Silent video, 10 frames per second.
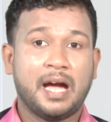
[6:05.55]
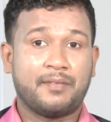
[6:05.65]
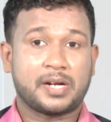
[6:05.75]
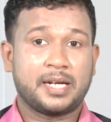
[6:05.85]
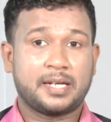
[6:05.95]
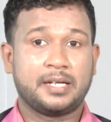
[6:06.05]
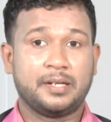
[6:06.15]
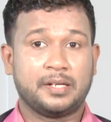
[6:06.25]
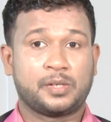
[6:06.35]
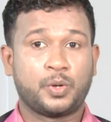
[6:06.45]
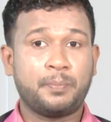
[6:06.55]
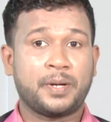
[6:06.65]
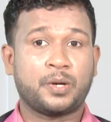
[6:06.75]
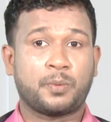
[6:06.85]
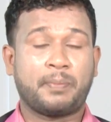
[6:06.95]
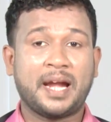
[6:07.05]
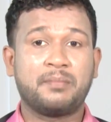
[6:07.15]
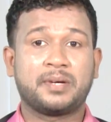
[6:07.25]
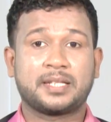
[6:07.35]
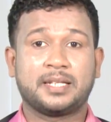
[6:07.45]
அவர்களுக்கு குறிப்பிட்ட ஒரு
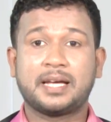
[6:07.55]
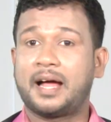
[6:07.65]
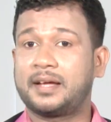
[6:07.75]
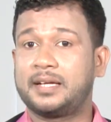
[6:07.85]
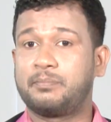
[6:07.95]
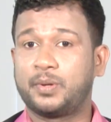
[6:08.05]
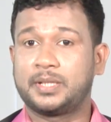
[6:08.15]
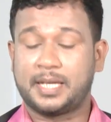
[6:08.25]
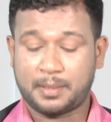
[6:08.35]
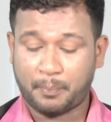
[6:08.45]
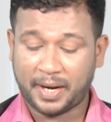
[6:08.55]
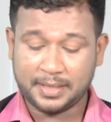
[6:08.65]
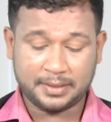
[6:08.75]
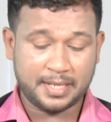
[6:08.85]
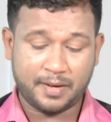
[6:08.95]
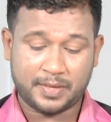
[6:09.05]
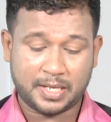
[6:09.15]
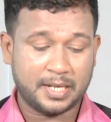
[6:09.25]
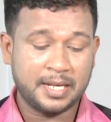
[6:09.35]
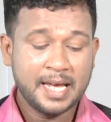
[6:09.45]
பலம் இருந்தது ஆனால் இப்பொழுது அந்த பலத்தை
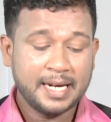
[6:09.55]
அவர்கள்